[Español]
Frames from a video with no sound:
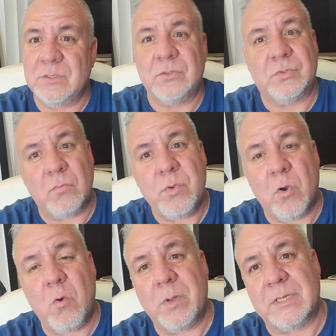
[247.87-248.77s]
son muy
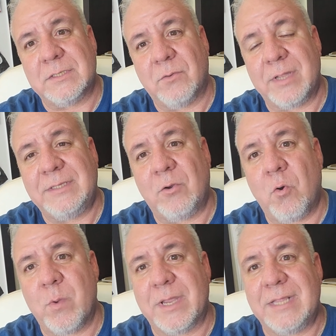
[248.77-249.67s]
jóvenes, son gente
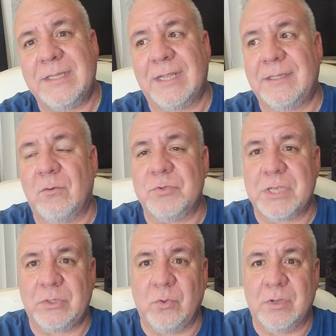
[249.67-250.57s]
joven, gente que está
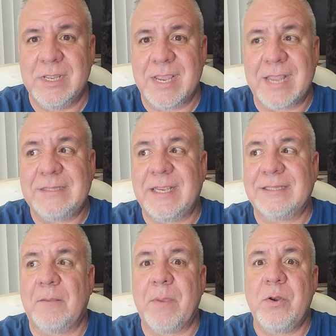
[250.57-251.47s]
luchando, gente que
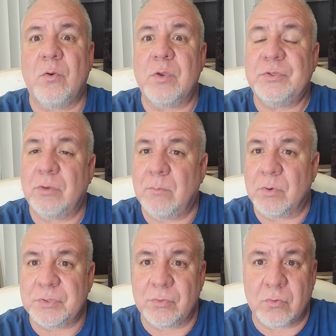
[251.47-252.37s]
tal vez no lo hizo en el
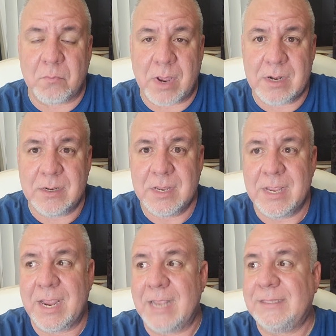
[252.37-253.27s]
boxeo normal,
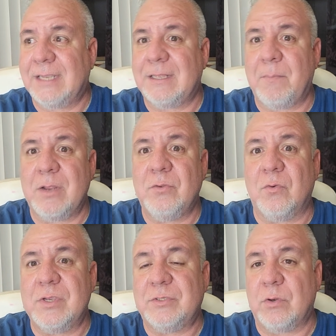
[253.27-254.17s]
gente que tal vez no
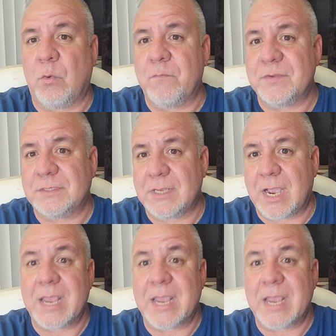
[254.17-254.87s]
lo hizo en la UFC.